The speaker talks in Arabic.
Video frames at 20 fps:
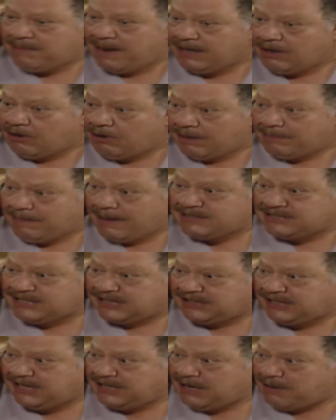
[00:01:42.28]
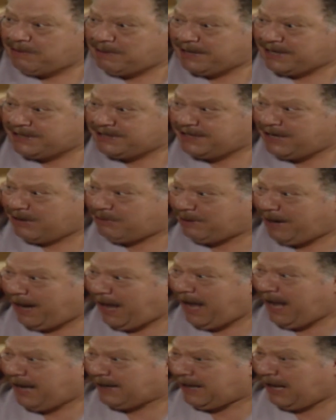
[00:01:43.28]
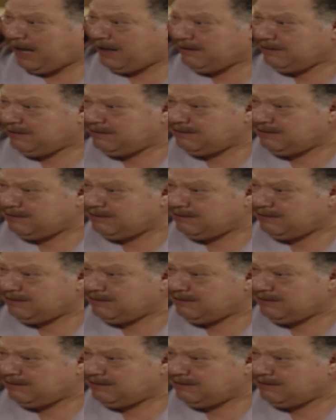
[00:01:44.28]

بره ولا معاه سكينه ولا نيله ولا حاجه